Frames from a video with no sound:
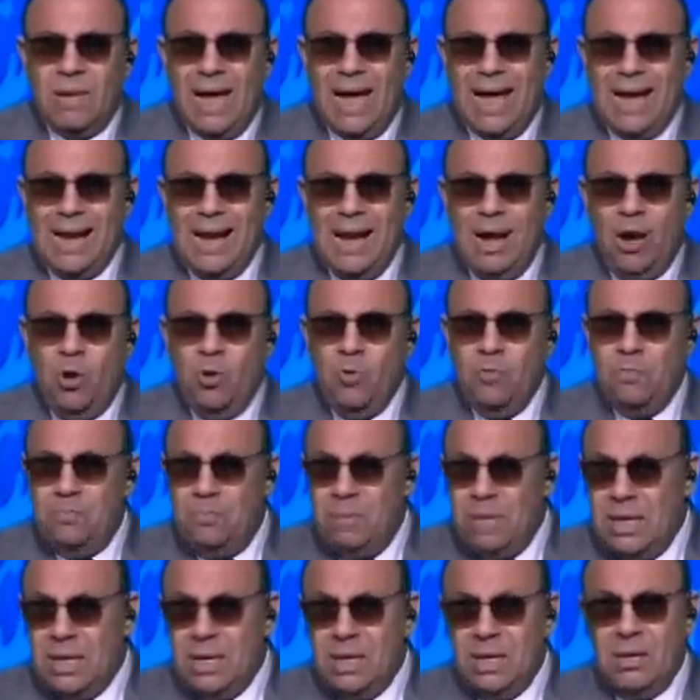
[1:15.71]
على
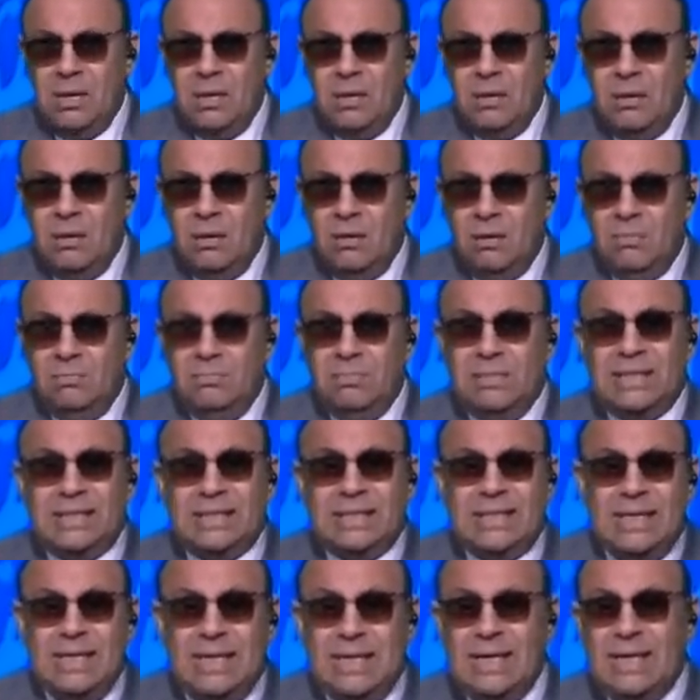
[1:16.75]
حبه
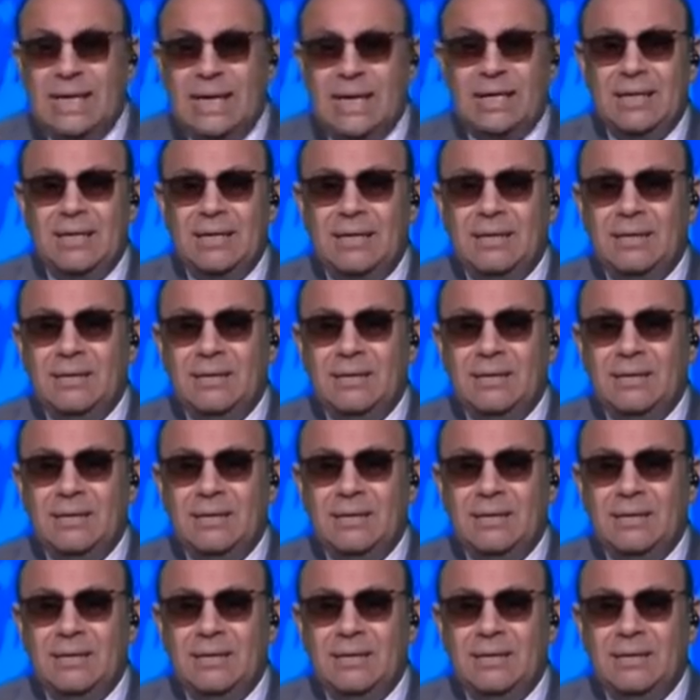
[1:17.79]
مسكينا